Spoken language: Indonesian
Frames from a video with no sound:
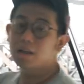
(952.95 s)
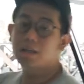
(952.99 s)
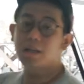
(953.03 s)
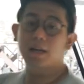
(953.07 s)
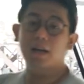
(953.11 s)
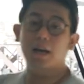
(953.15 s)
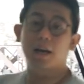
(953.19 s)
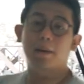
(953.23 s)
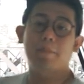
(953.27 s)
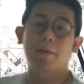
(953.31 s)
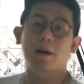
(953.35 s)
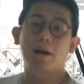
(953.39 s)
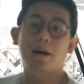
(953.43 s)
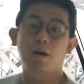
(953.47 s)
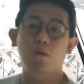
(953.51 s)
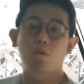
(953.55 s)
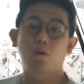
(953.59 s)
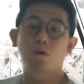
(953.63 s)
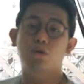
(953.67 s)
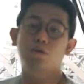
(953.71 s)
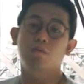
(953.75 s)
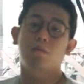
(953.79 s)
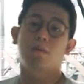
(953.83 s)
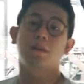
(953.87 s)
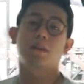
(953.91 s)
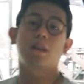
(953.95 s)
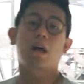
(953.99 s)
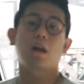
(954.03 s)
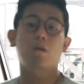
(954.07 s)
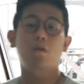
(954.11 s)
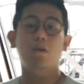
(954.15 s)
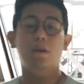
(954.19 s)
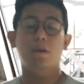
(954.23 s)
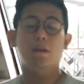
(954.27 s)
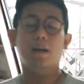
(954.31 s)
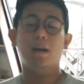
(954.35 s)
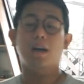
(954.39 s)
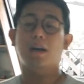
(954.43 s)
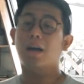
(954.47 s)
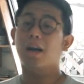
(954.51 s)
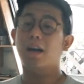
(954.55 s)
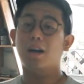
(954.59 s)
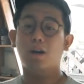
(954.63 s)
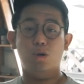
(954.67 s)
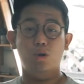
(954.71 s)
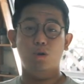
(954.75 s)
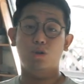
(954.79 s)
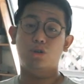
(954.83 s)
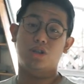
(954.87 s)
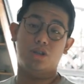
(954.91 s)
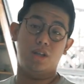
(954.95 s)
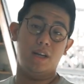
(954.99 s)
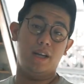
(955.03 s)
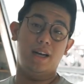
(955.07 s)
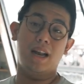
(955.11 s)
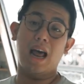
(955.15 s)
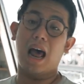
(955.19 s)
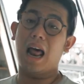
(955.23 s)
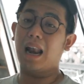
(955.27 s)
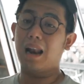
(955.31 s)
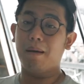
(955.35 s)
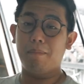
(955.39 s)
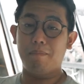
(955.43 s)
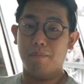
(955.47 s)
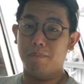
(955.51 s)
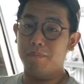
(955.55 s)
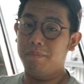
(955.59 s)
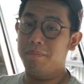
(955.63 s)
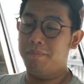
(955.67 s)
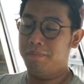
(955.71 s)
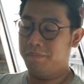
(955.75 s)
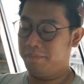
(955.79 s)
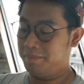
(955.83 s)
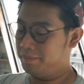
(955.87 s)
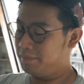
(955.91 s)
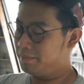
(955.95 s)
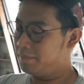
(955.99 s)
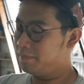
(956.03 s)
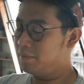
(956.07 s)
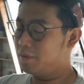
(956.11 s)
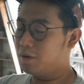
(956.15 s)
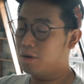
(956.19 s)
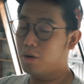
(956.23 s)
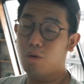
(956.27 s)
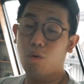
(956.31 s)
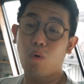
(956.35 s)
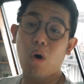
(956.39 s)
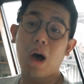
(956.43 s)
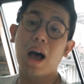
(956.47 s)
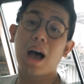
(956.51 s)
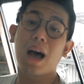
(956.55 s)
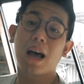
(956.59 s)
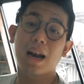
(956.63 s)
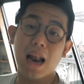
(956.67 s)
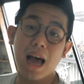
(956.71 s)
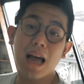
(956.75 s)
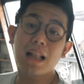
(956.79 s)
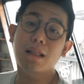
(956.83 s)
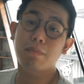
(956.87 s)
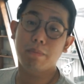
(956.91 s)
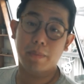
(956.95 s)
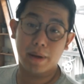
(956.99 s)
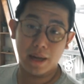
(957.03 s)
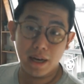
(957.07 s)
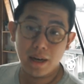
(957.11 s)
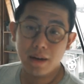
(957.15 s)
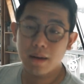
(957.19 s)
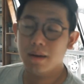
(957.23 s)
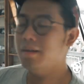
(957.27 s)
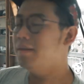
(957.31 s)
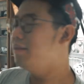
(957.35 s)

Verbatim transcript: aja daripada gue cuma taruh kerdus di dalam ruangan admin